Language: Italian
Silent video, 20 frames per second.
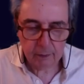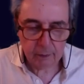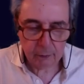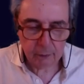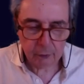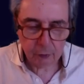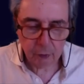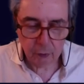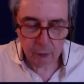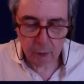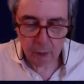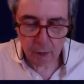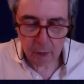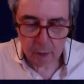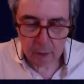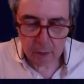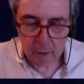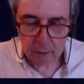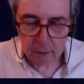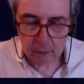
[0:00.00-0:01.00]

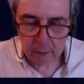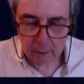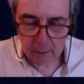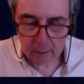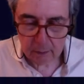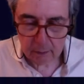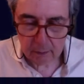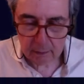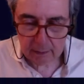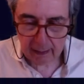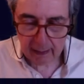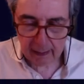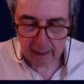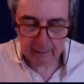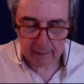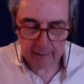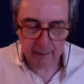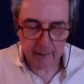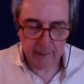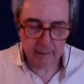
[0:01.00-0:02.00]
sono
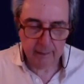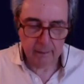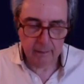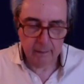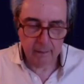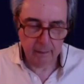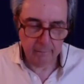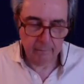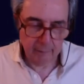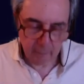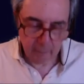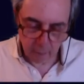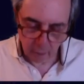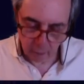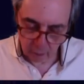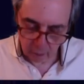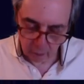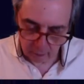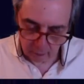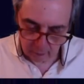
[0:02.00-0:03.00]
state e
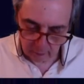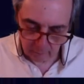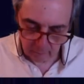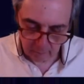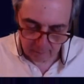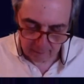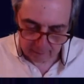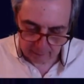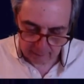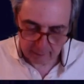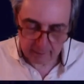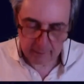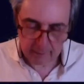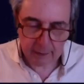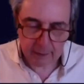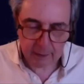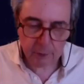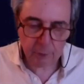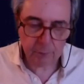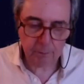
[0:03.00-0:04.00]
vengono continuamente
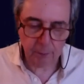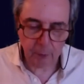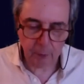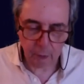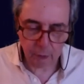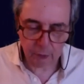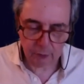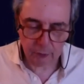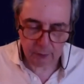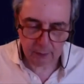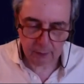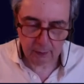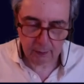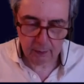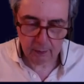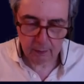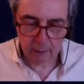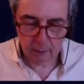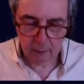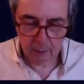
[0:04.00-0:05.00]

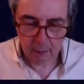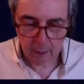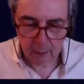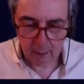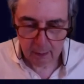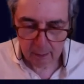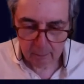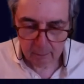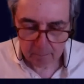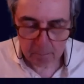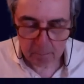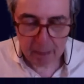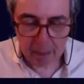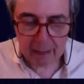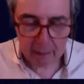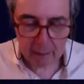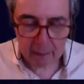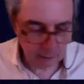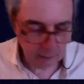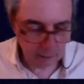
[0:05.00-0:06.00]
disposte,
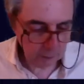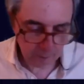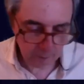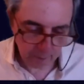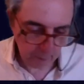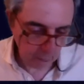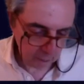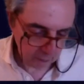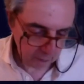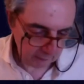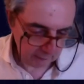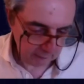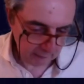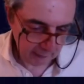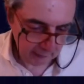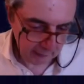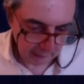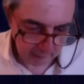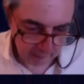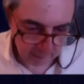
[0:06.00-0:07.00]
ben disposte
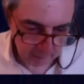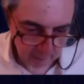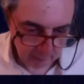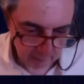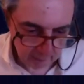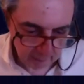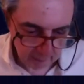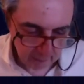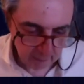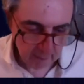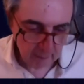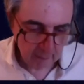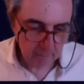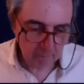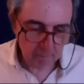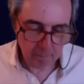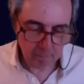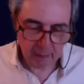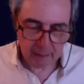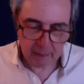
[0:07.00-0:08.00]
l'anima,
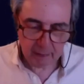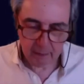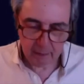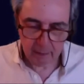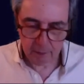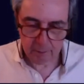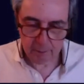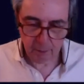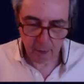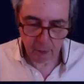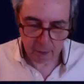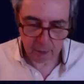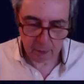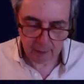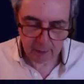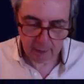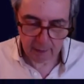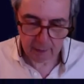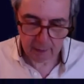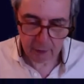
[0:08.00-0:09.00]
ben
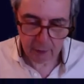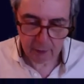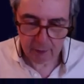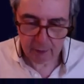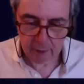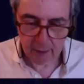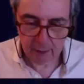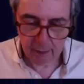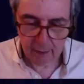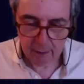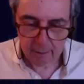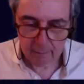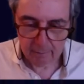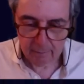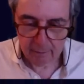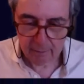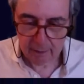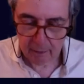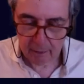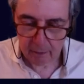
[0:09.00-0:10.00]
disposta la città,
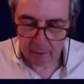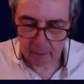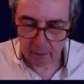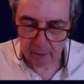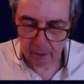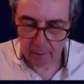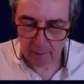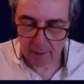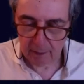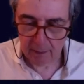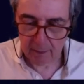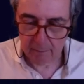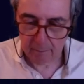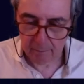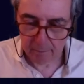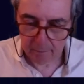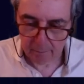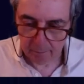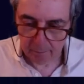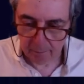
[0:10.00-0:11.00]
viene continuamente
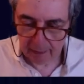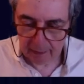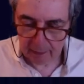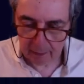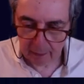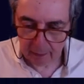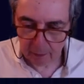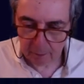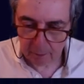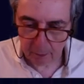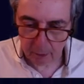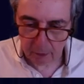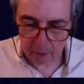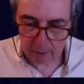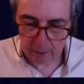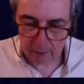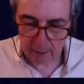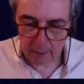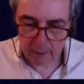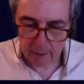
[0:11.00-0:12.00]
ben
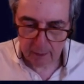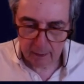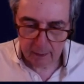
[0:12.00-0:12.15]
disposta